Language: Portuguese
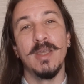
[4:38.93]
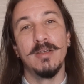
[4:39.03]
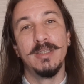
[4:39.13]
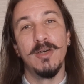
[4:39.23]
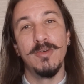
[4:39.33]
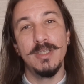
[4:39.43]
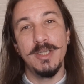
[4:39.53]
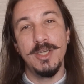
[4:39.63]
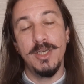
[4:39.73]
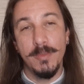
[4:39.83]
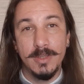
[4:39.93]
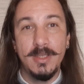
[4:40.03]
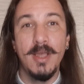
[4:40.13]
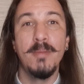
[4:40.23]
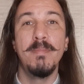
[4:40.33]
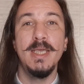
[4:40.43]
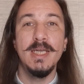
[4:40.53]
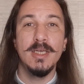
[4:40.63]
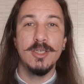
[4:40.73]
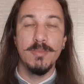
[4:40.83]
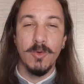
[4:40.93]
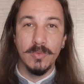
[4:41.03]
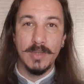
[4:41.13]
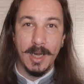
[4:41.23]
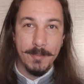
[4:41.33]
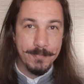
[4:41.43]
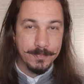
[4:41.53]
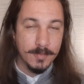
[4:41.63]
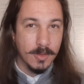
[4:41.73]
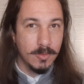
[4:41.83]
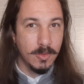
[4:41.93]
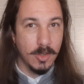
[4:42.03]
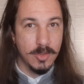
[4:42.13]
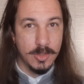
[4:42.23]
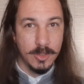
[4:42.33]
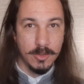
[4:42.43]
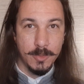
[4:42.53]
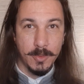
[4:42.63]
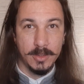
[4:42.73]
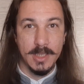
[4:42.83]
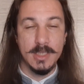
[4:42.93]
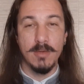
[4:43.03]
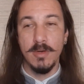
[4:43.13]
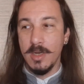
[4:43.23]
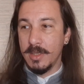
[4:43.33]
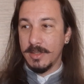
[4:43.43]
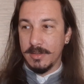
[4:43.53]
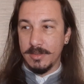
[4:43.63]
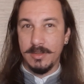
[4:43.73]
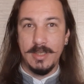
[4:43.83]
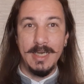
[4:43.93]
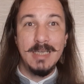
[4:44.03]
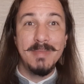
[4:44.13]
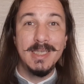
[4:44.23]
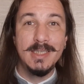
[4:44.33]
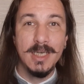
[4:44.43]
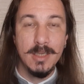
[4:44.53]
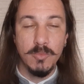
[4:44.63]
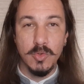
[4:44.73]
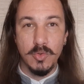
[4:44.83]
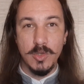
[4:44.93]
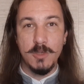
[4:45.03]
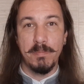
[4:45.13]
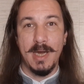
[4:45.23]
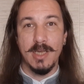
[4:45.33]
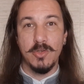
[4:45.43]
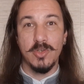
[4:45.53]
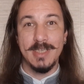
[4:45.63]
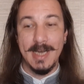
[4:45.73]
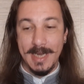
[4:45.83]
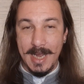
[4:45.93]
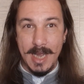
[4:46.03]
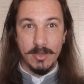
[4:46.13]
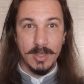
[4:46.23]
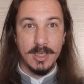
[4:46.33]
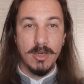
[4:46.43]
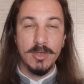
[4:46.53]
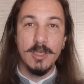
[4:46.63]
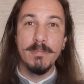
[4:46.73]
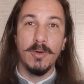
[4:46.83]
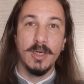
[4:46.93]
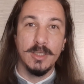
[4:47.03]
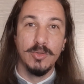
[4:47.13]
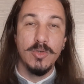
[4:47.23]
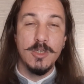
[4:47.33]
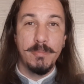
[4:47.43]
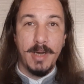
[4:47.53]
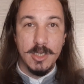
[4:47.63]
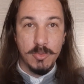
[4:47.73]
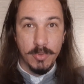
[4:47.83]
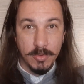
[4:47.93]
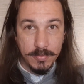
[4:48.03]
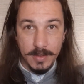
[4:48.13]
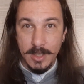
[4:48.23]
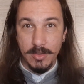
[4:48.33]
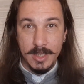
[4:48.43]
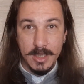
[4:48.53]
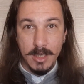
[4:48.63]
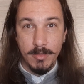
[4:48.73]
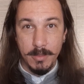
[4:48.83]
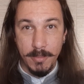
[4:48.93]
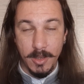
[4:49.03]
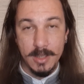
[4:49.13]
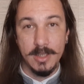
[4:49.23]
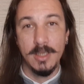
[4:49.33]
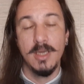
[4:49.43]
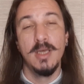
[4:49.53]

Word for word: Então, quando a gente termina de montar o nosso círculo de proteção, delimitamos o espaço sagrado, aqui é o que importa, do espaço profano, aqui não importa,